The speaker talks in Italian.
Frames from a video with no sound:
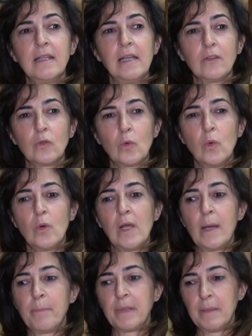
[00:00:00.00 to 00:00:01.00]
della
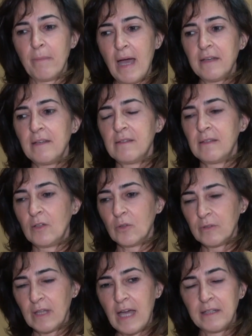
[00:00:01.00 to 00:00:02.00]
scuola primaria e
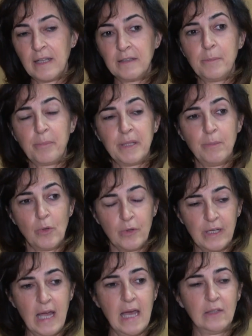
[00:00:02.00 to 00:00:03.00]
secondaria di primo
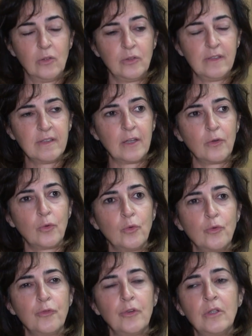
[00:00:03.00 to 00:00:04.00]
grado di San
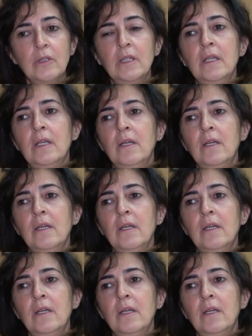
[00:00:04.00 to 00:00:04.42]
Rufo